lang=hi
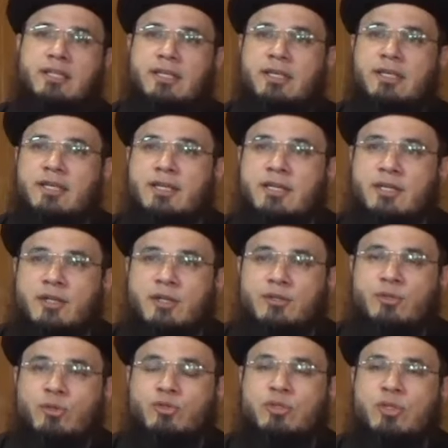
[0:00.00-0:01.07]
दे
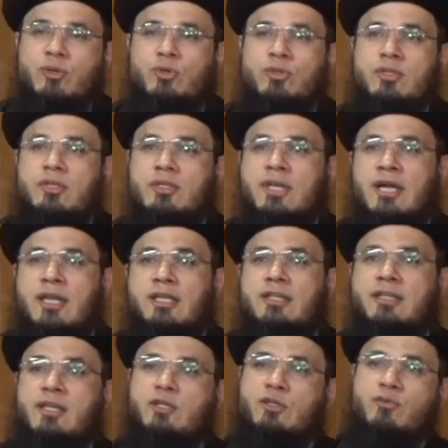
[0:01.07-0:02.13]
तो उसने कुछ दाने
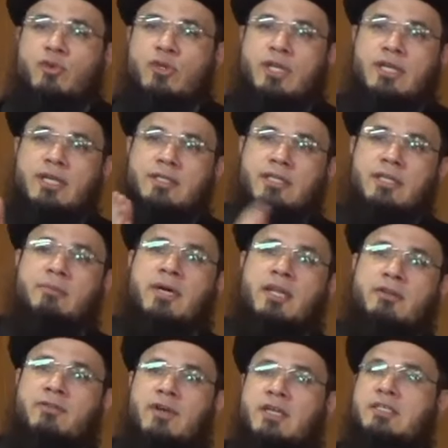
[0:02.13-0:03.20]
दिए तो वो लेकर
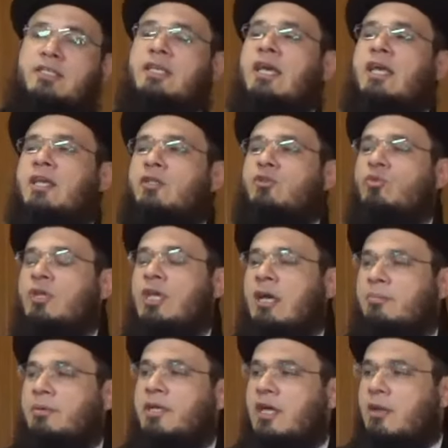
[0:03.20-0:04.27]
सलमान फ़ारसी आए कि चूँकि
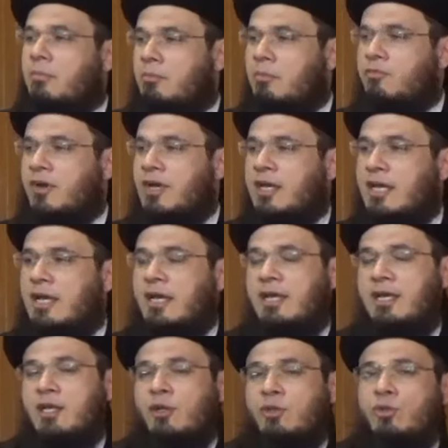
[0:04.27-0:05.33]
आपके घर में भी फाका है
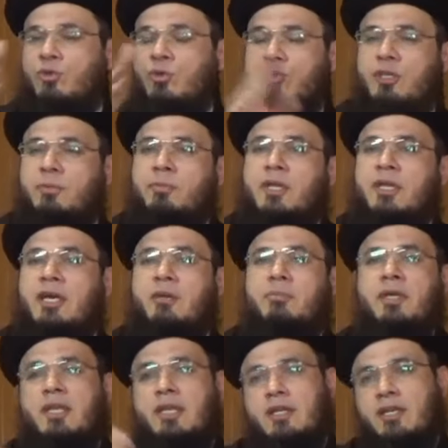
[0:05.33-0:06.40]
तो कुछ अपने घर
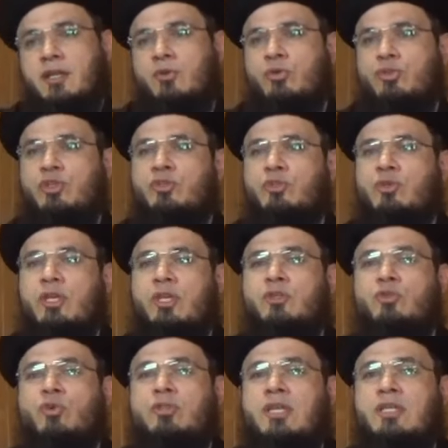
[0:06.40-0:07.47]
में रख लें कुछ इस,
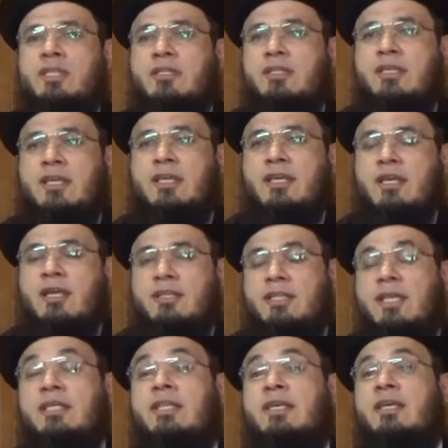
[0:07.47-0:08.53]
इसको दे देती हैं
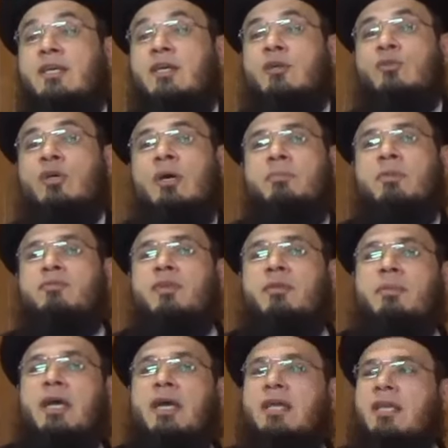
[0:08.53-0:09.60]
दे दें तो आपने
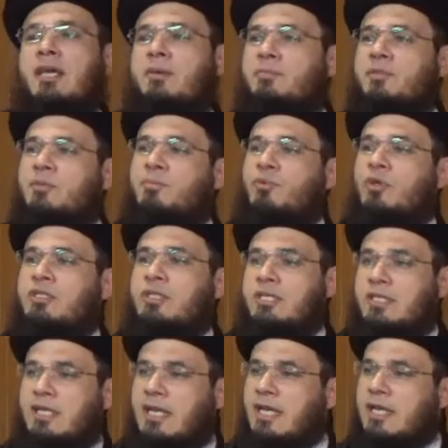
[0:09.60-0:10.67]
फरमाया कि हम जब कोई
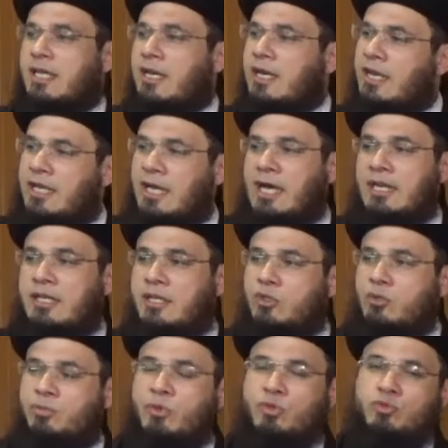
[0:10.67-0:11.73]
चीज़ अल्लाह के लिए निकाल दें
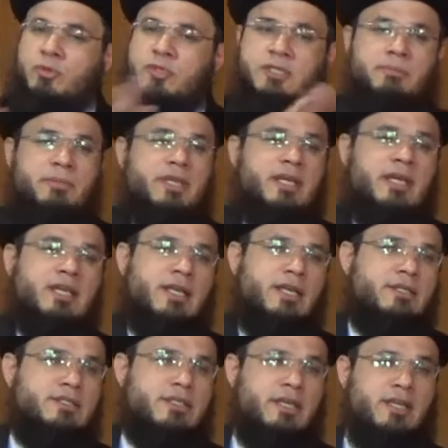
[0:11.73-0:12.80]
तो फिर उसमें से अपने घर का
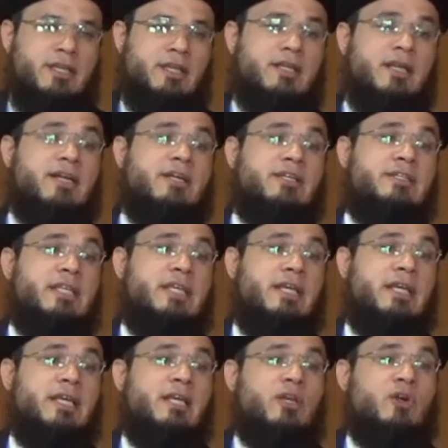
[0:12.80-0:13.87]
हिस्सा नहीं रखा करते
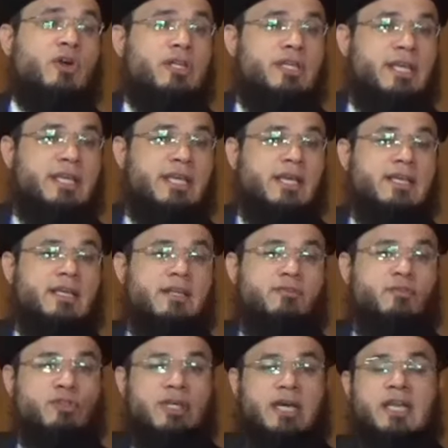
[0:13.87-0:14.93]
और ये कहकर
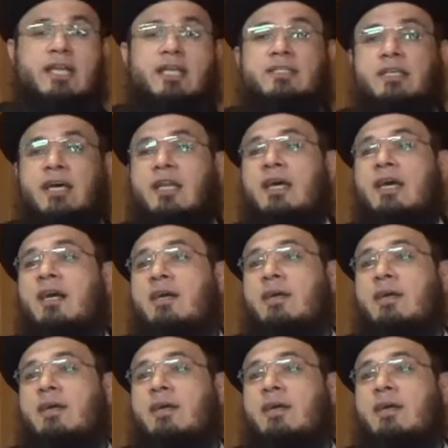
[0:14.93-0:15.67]
वो सारा का सारा